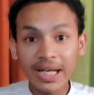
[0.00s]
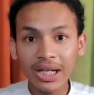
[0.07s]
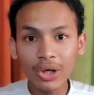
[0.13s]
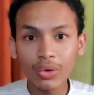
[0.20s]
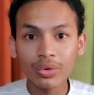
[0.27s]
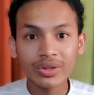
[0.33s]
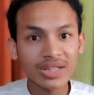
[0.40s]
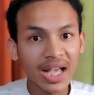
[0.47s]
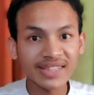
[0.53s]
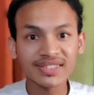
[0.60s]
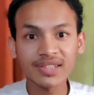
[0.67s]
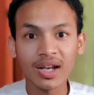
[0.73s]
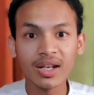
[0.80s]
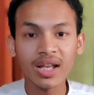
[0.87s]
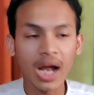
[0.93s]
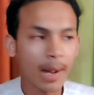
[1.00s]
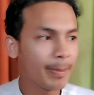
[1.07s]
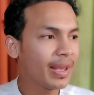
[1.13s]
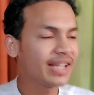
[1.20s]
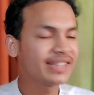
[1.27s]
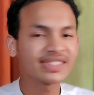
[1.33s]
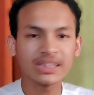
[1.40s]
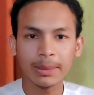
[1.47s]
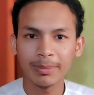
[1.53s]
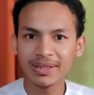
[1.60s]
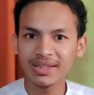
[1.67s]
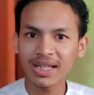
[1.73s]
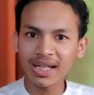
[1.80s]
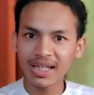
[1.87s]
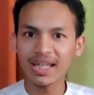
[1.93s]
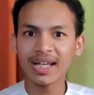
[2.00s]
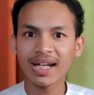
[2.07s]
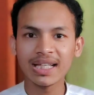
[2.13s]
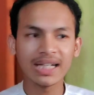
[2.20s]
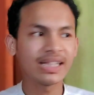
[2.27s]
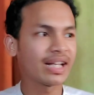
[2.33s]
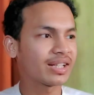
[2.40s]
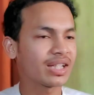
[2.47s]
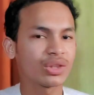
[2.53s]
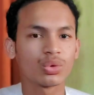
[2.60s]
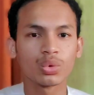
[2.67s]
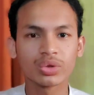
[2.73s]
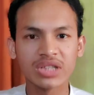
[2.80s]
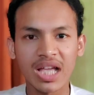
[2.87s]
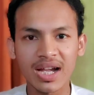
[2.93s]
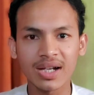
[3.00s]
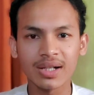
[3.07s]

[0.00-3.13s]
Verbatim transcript: रहे हो क्या स्टाइल है अबे इनसे बंदा लेगा या डर के दूर जाएगा